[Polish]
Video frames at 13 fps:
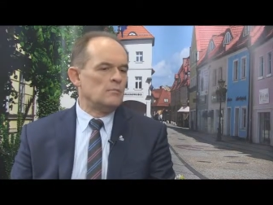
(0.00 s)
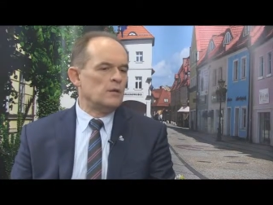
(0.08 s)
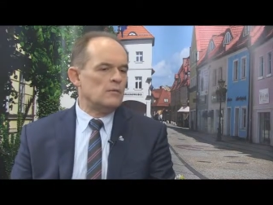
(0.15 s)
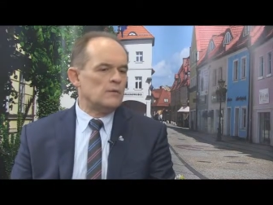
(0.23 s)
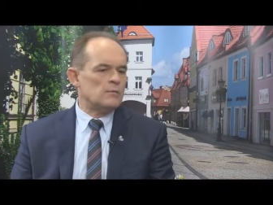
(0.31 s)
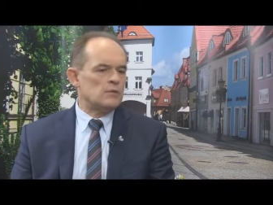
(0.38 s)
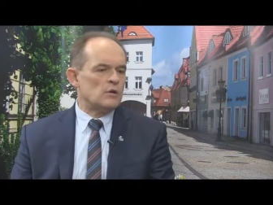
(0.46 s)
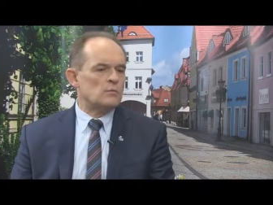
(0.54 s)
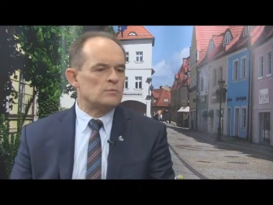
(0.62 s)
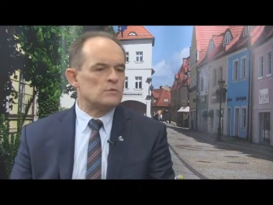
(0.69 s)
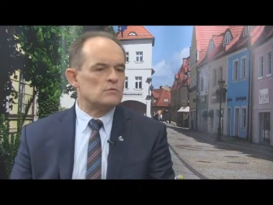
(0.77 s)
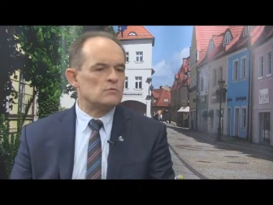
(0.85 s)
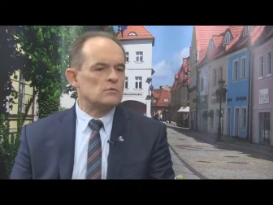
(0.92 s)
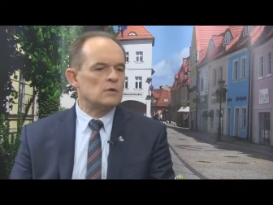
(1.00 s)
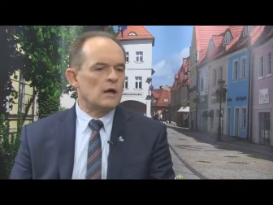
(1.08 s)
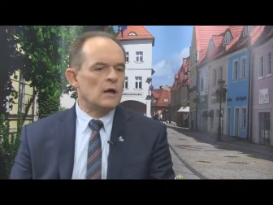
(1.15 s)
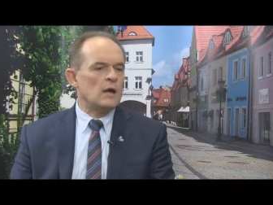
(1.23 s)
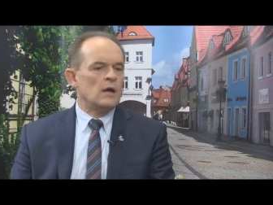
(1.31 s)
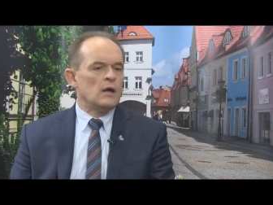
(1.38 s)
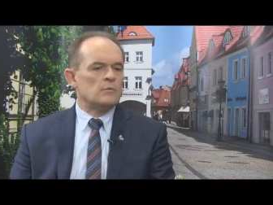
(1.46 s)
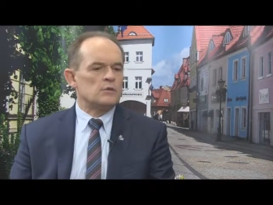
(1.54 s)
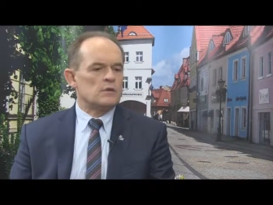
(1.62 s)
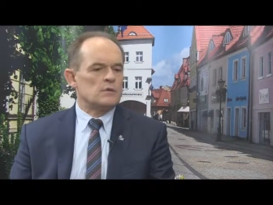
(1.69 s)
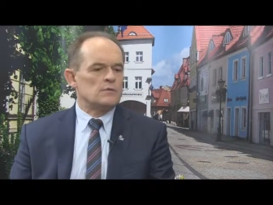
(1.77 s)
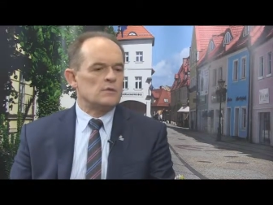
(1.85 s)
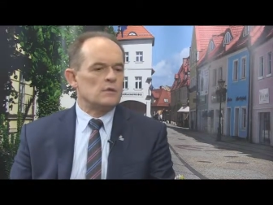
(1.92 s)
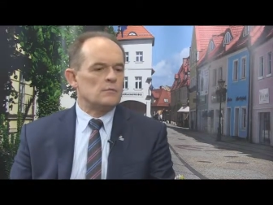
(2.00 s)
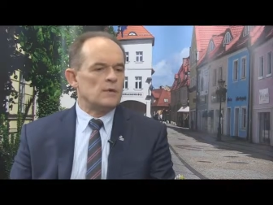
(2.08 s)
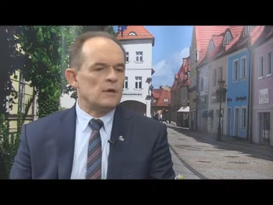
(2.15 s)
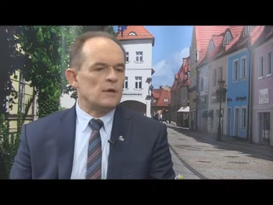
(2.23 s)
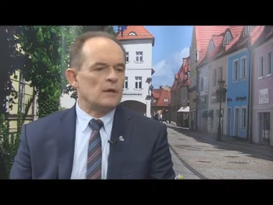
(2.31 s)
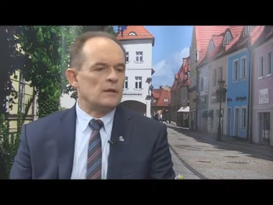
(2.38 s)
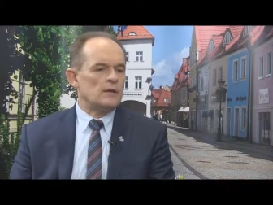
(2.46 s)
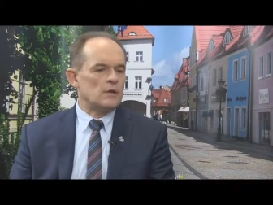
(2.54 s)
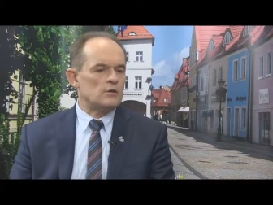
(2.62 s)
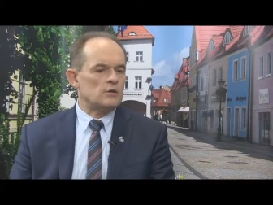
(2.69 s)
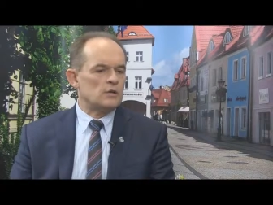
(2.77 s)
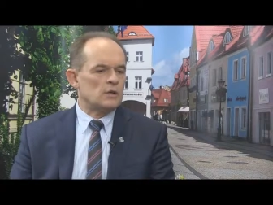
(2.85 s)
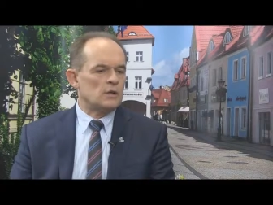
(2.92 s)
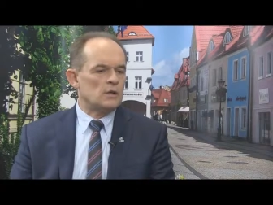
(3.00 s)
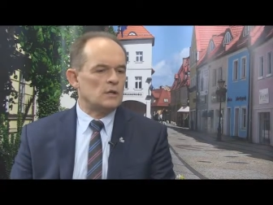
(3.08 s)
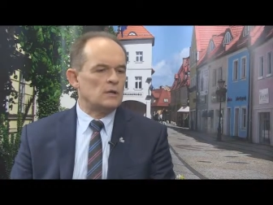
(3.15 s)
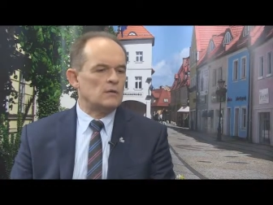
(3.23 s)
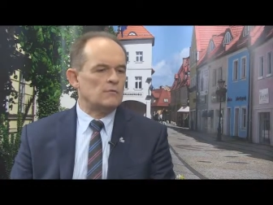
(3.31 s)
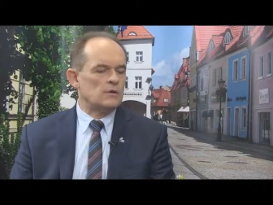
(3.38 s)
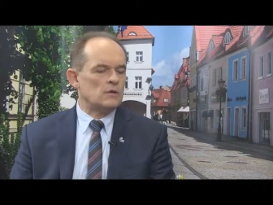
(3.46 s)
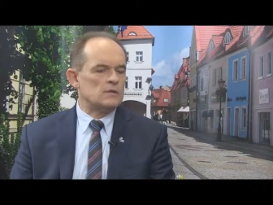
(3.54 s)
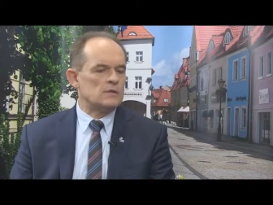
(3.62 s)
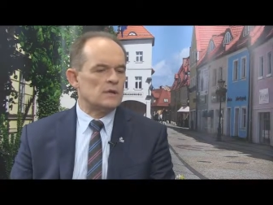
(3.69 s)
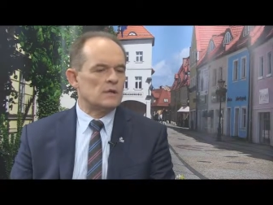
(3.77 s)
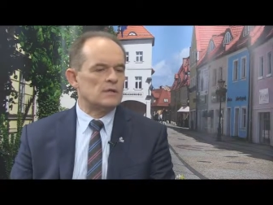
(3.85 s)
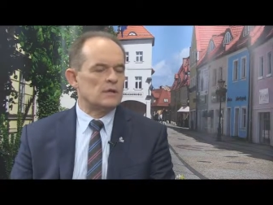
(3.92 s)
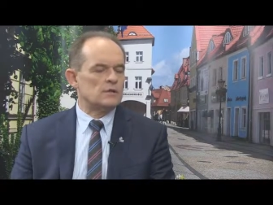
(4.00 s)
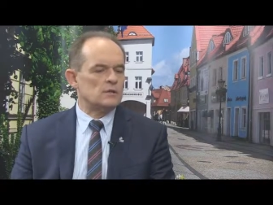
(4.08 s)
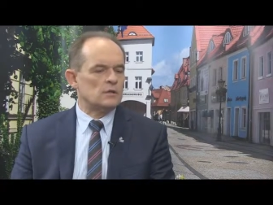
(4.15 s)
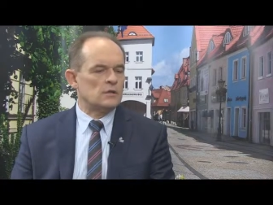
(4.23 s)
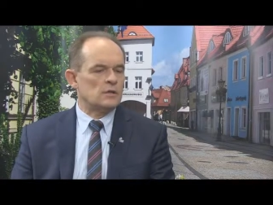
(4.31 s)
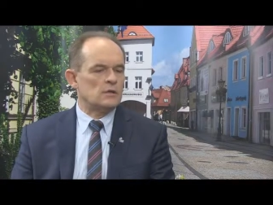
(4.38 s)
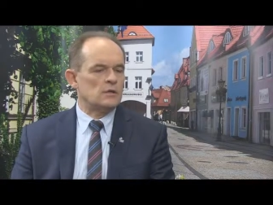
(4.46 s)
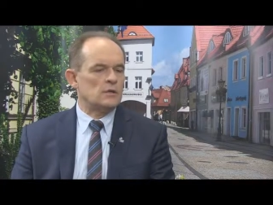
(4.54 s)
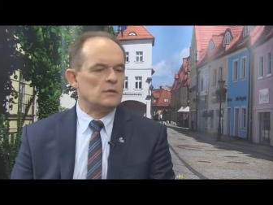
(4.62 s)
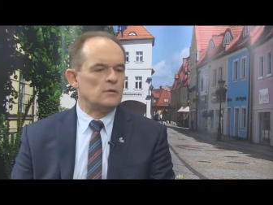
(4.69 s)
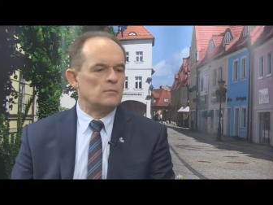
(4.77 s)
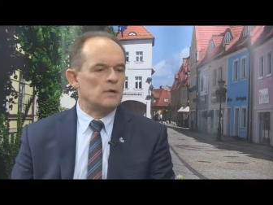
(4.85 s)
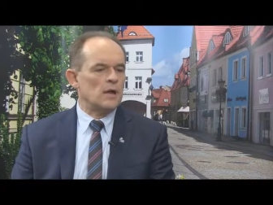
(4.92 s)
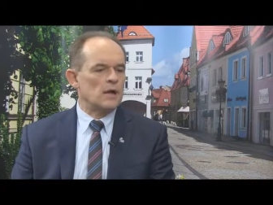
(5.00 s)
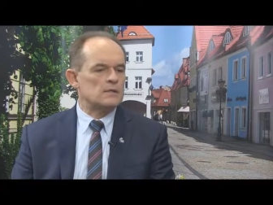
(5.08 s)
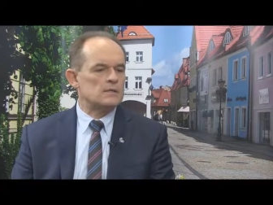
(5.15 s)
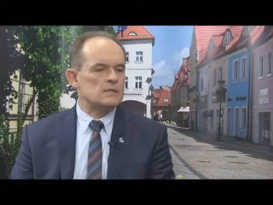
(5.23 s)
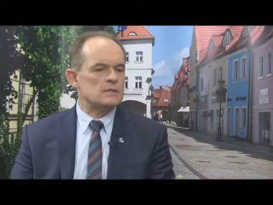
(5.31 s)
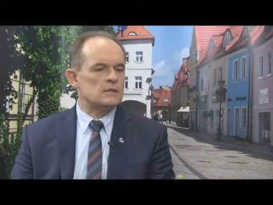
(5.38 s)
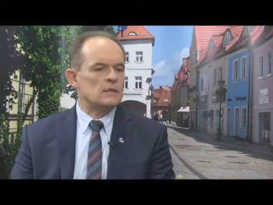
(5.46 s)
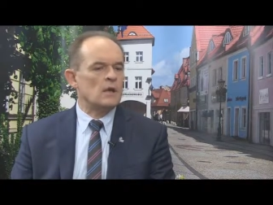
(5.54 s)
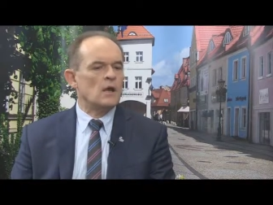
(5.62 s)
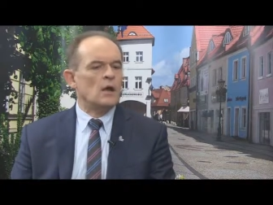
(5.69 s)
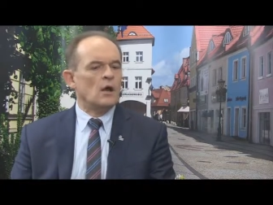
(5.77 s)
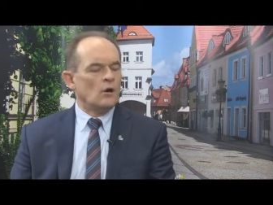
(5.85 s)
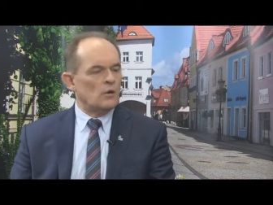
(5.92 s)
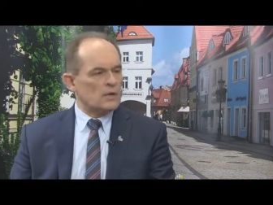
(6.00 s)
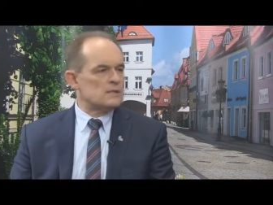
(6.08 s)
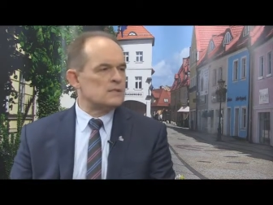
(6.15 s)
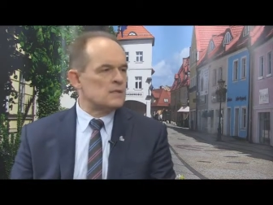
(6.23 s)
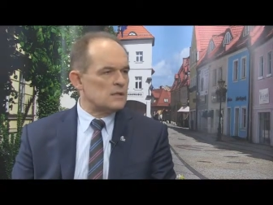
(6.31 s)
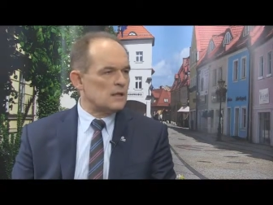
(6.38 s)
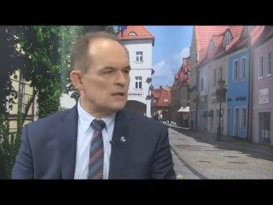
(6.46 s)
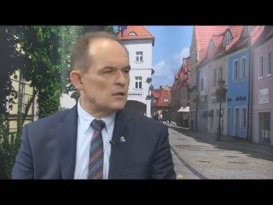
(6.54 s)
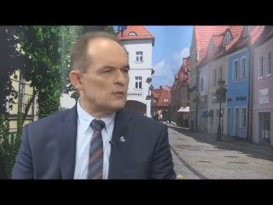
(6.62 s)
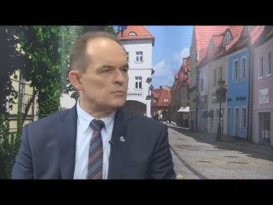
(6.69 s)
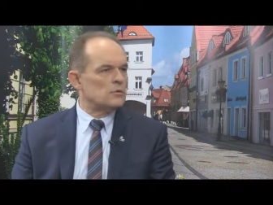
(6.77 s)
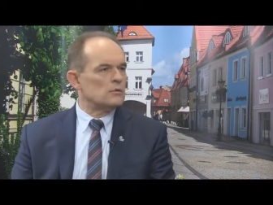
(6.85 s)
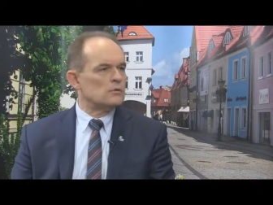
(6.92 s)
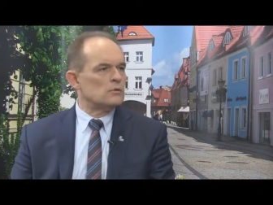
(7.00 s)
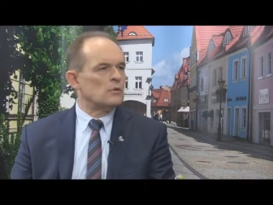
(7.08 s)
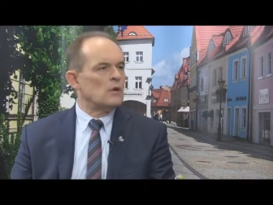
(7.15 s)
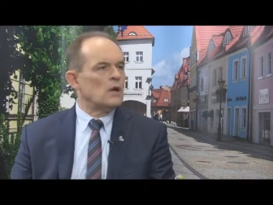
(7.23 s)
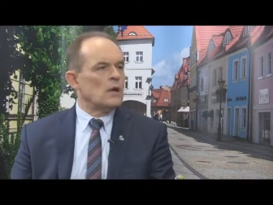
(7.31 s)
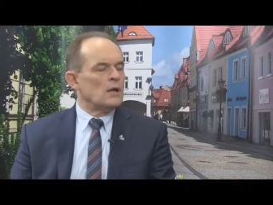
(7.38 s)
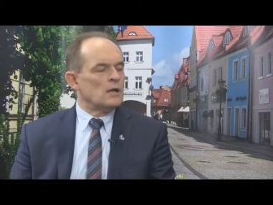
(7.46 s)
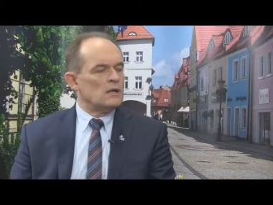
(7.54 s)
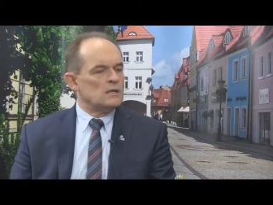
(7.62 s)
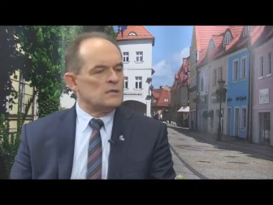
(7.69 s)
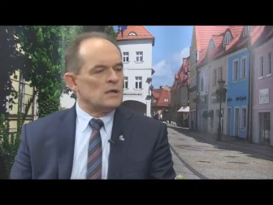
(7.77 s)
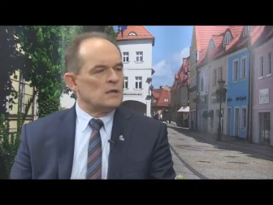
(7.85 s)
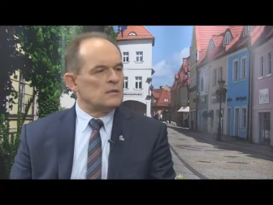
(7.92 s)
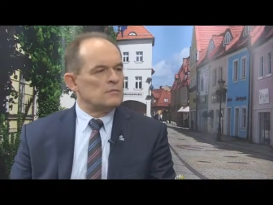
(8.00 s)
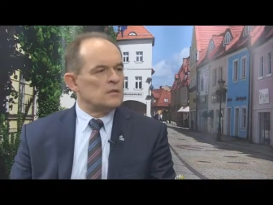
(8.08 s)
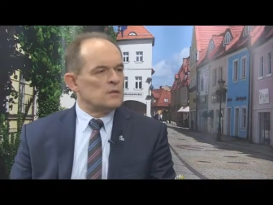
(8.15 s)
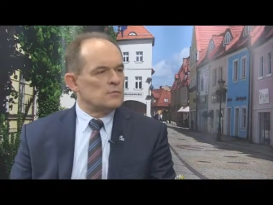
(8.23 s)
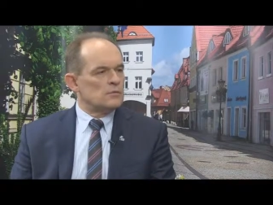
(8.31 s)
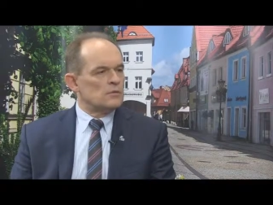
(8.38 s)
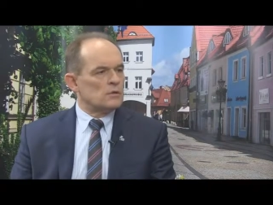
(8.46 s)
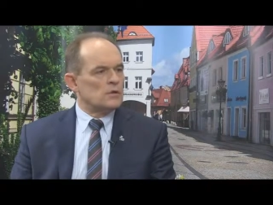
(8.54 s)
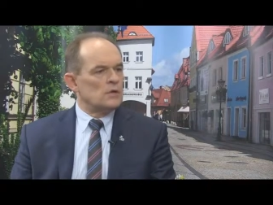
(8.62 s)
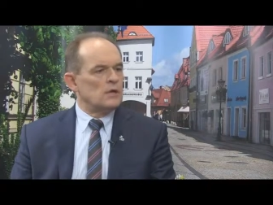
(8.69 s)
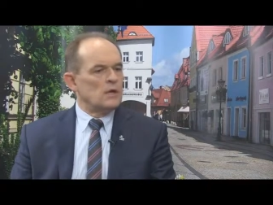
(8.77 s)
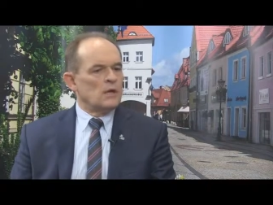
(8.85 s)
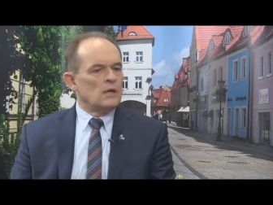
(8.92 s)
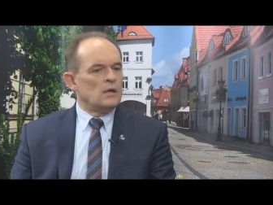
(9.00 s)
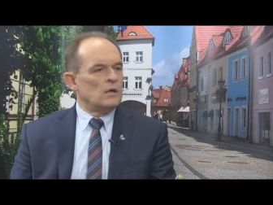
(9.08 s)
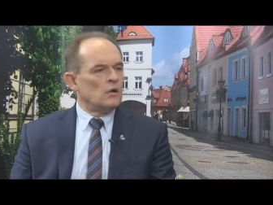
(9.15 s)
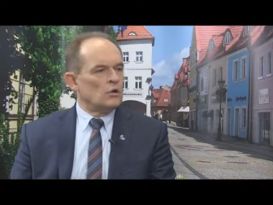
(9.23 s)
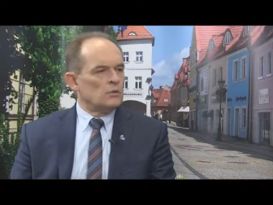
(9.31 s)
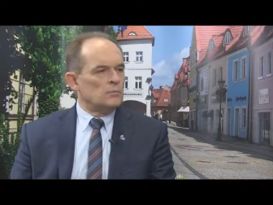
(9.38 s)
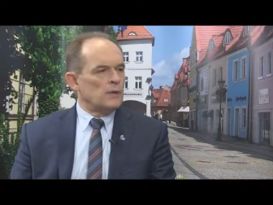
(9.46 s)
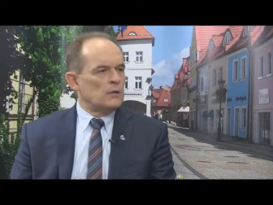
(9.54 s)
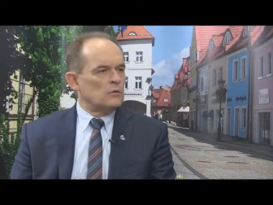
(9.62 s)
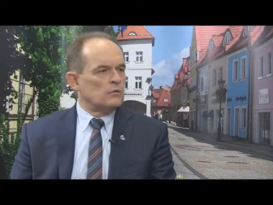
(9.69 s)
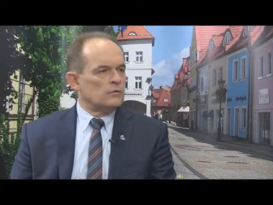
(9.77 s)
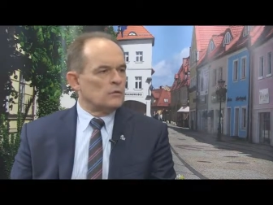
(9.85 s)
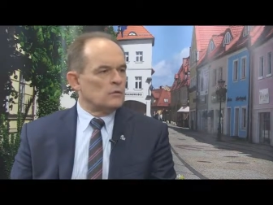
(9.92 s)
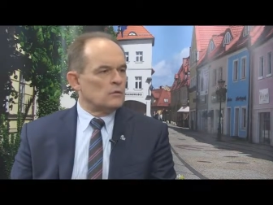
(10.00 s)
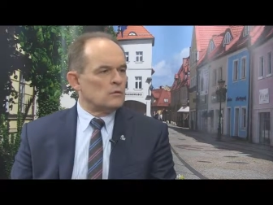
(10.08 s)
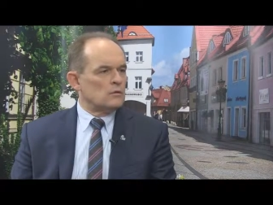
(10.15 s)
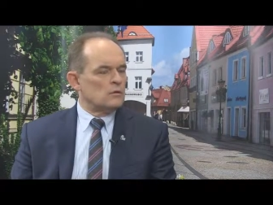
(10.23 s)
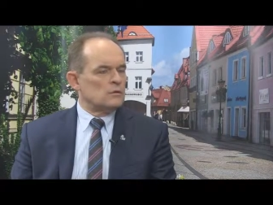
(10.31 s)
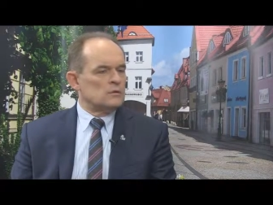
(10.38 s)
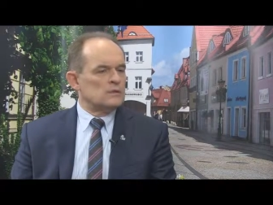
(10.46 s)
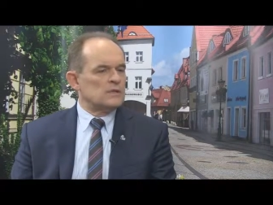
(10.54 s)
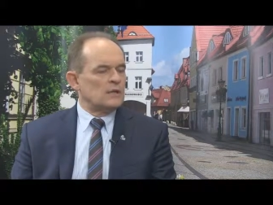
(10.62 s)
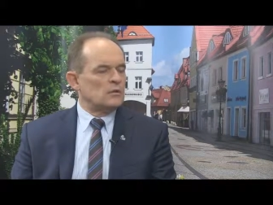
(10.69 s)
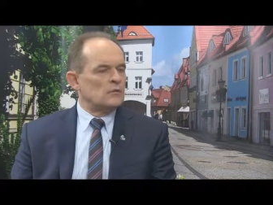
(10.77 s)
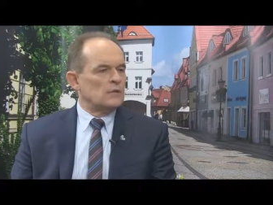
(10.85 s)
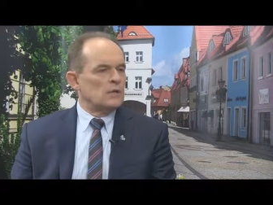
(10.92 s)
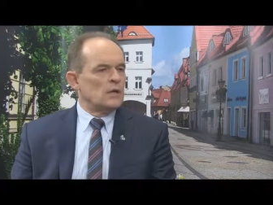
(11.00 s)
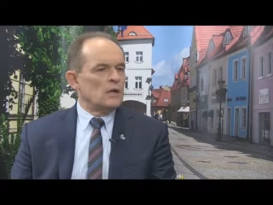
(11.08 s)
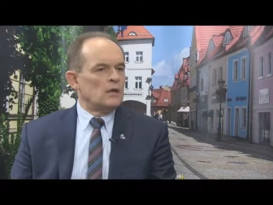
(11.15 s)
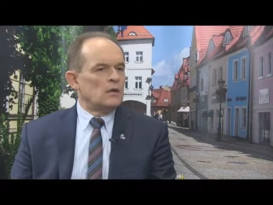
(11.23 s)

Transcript: Powiem, że obsługa przez firmę naszych wiosek, naszych y, miast oraz Centralnego Punktu e, Selektywnej Zbiórki e, Odpadów to e, stanowi